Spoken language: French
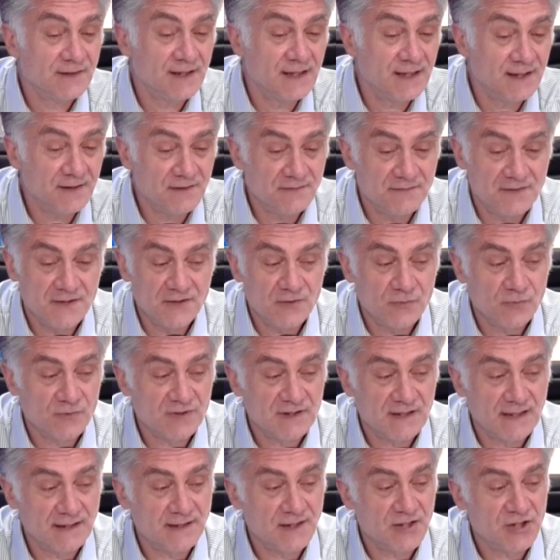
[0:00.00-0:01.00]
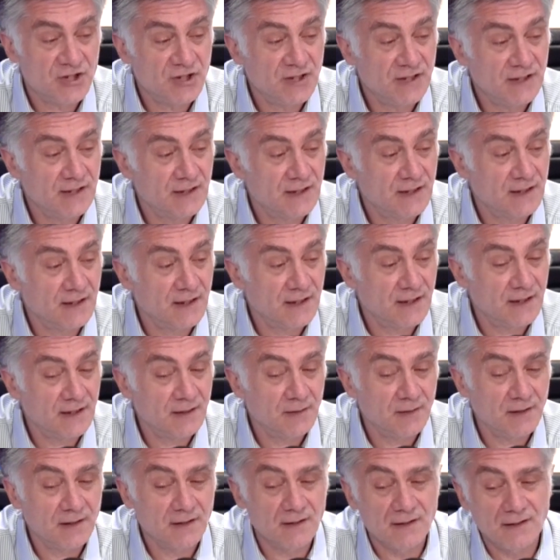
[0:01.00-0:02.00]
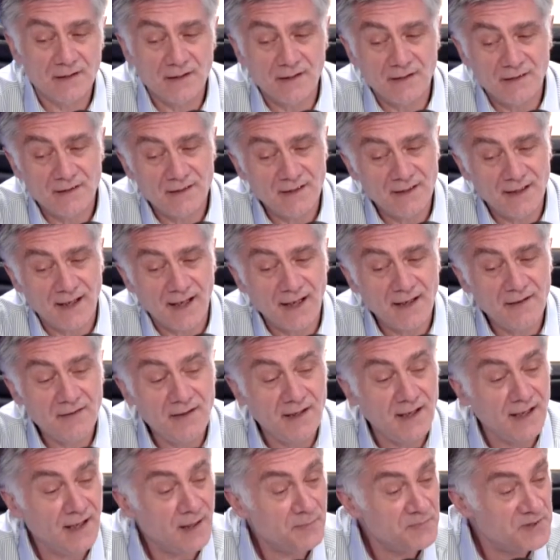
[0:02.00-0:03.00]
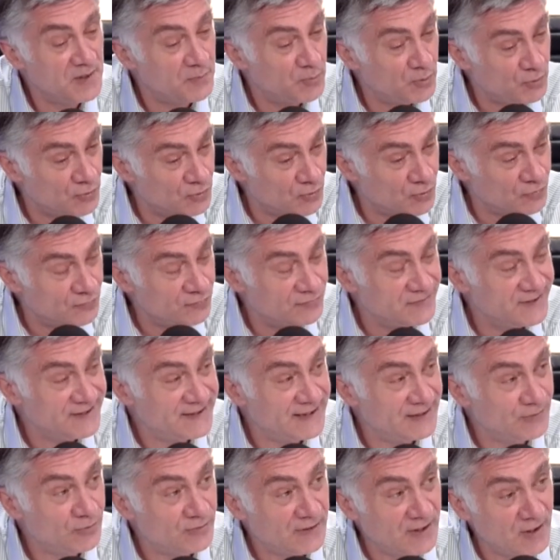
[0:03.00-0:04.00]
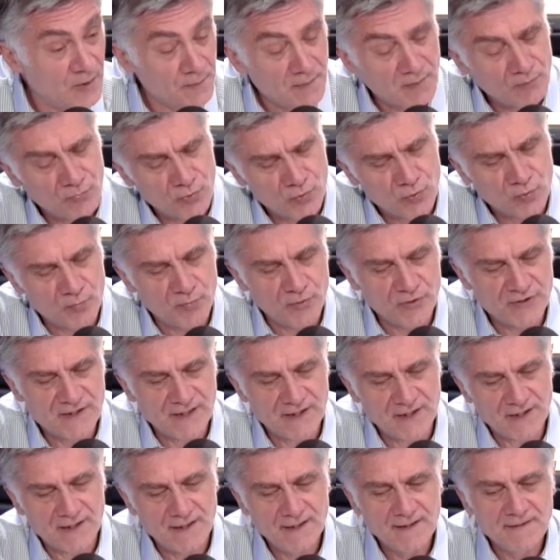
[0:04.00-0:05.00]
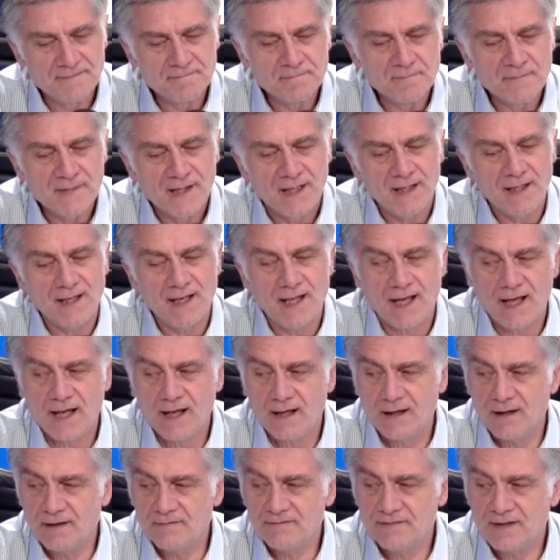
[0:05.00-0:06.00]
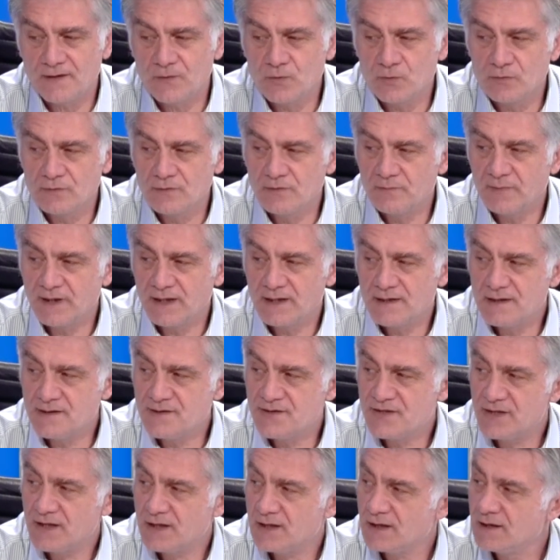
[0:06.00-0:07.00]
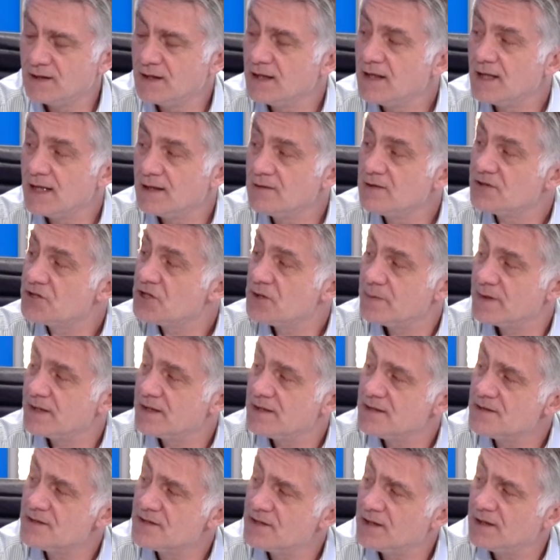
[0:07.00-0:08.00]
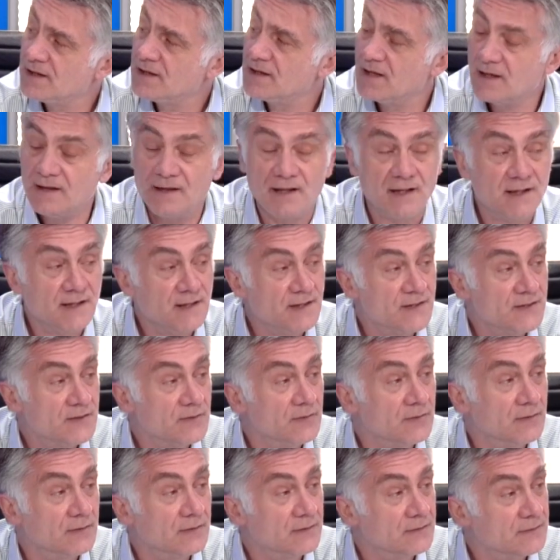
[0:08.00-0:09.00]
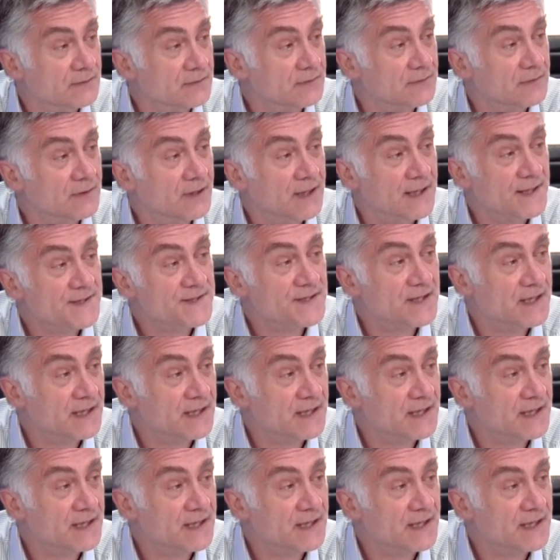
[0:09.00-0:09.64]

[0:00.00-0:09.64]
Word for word: Il a une vision stratégique et, il est un petit peu ce que je vous disais tout à l'heure, même beaucoup plus d'ailleurs. Il a un wagon de McKinsey, des gars de chez McKinsey qui analysent de, A à Z.